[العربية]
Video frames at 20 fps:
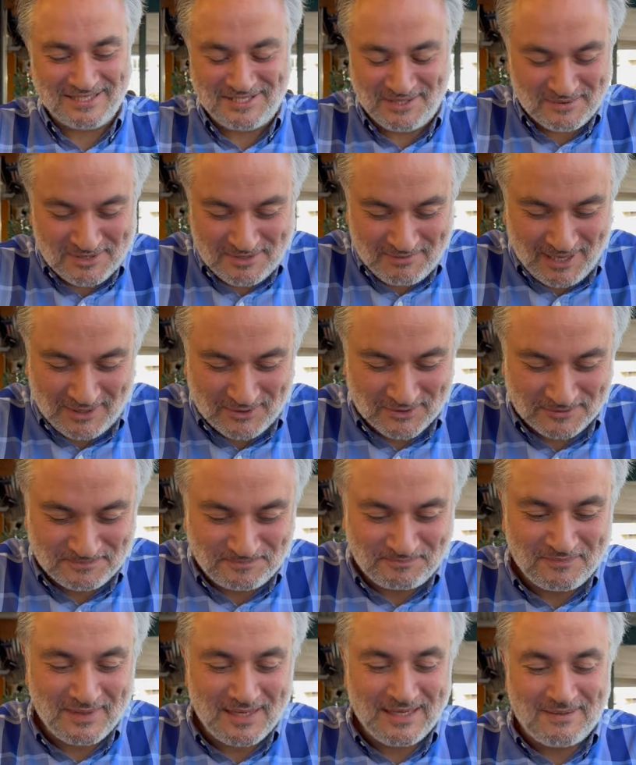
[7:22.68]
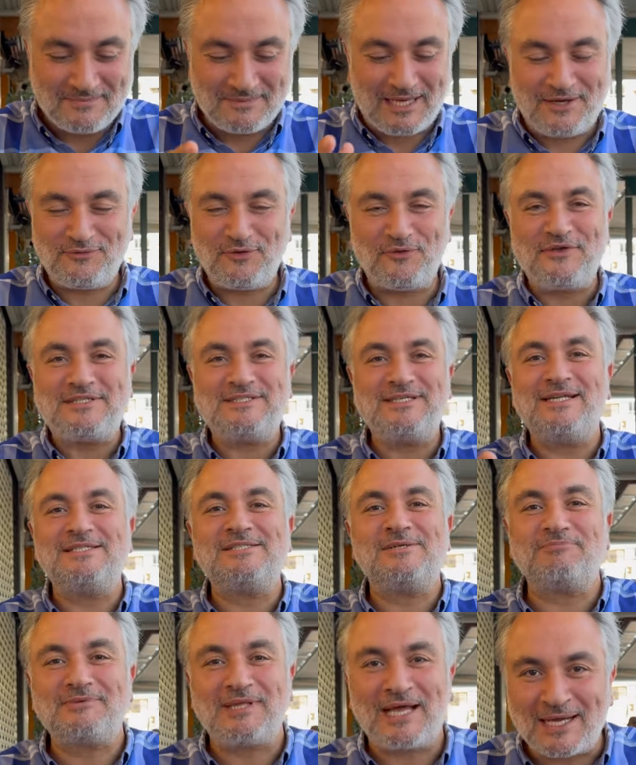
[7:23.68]
شيء مش معقول بتعرفوا في كتير ناس
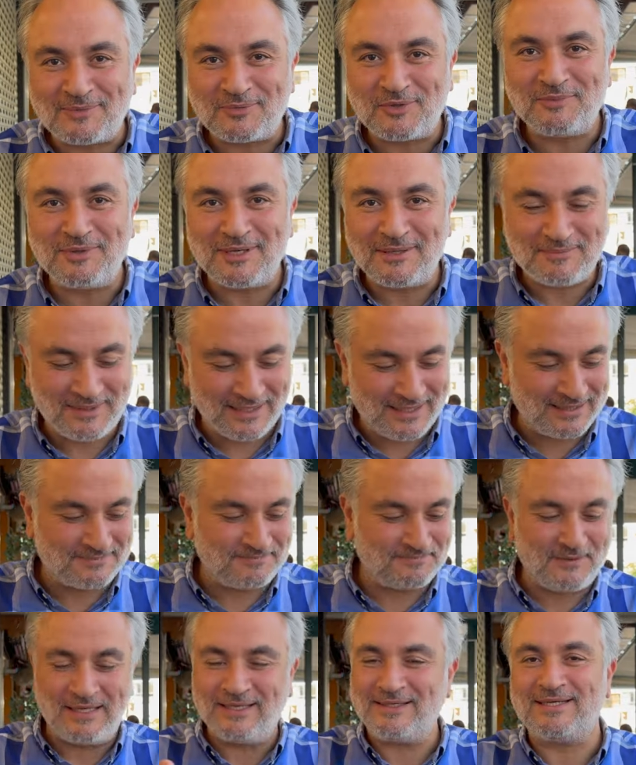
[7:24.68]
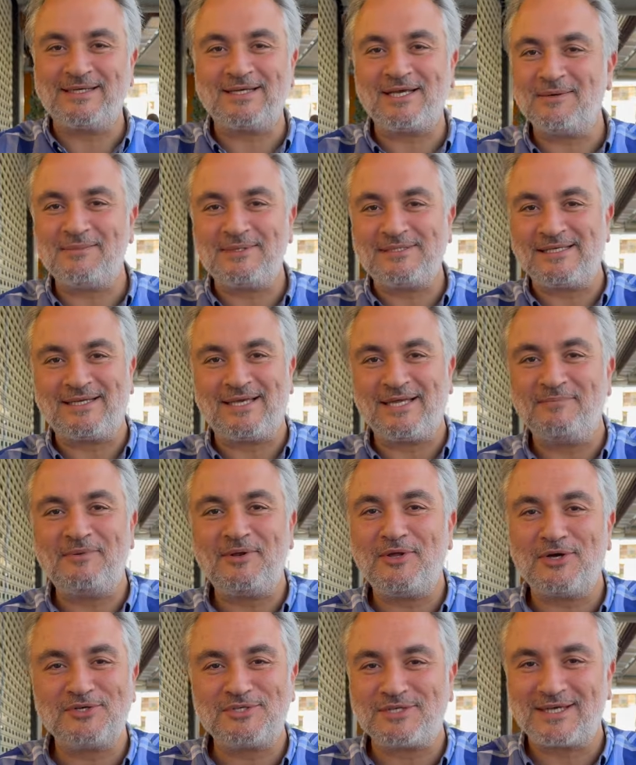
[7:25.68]
بتعامل بلبنان ان كان خبز ان كان
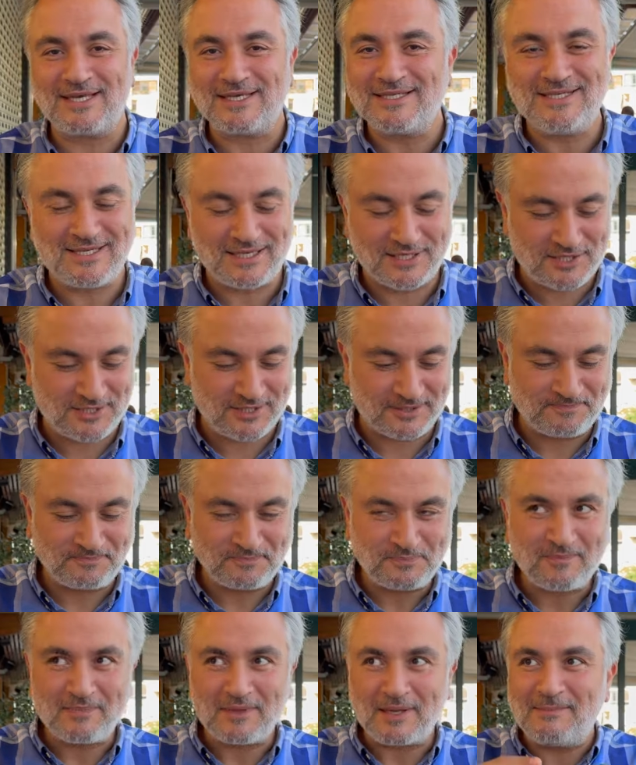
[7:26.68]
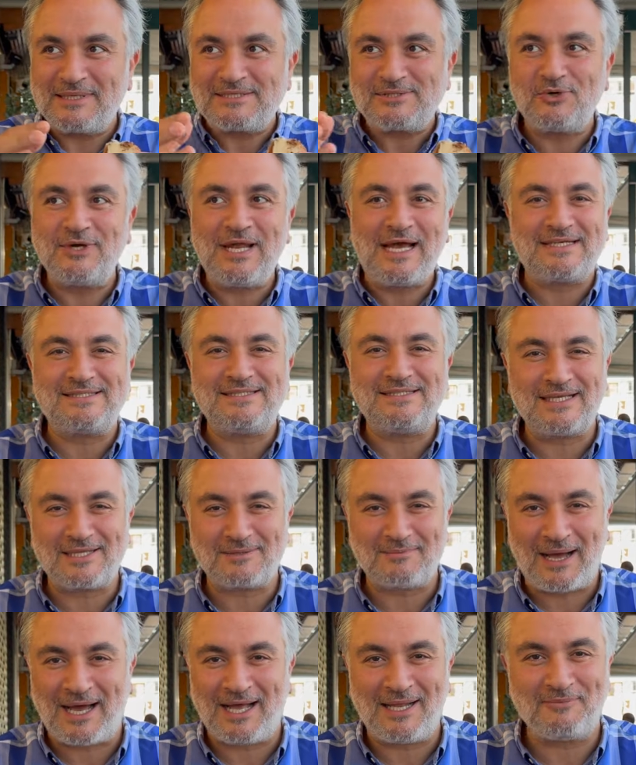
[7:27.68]
بريوش ان كان كتير اشياء بس هون حسيت
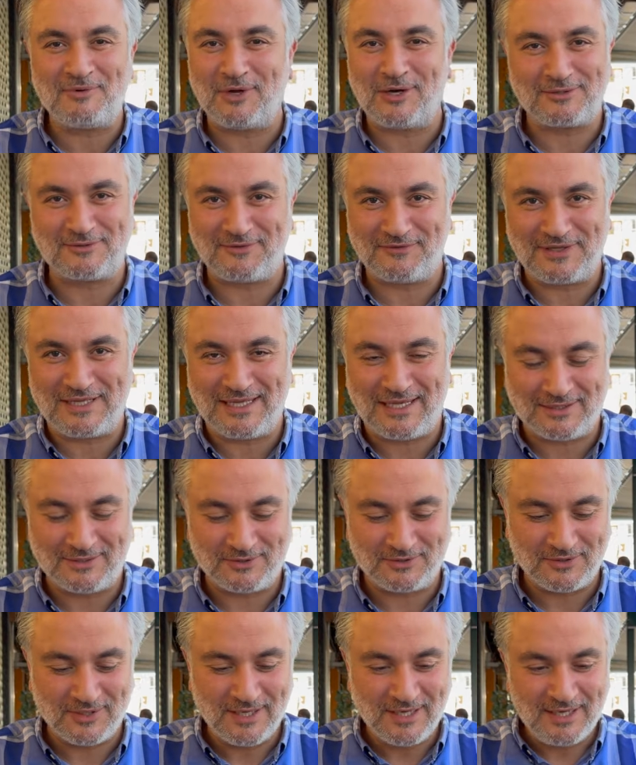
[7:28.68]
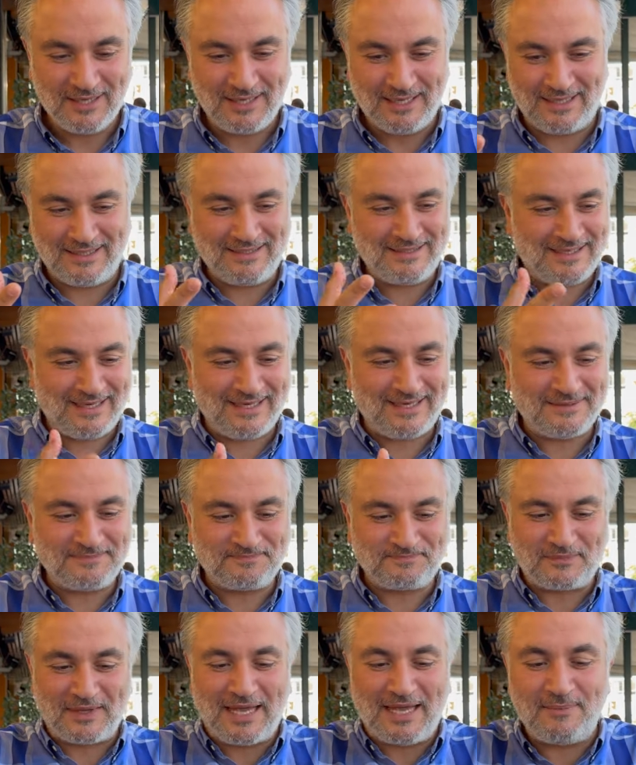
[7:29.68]
المحل من وقت ما فتت لعنده ان كان
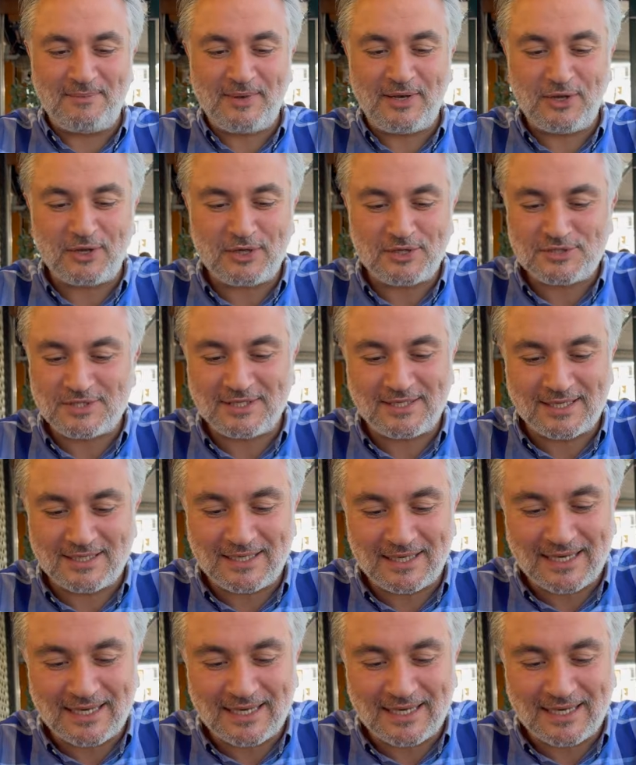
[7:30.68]
هالبريوش ان كان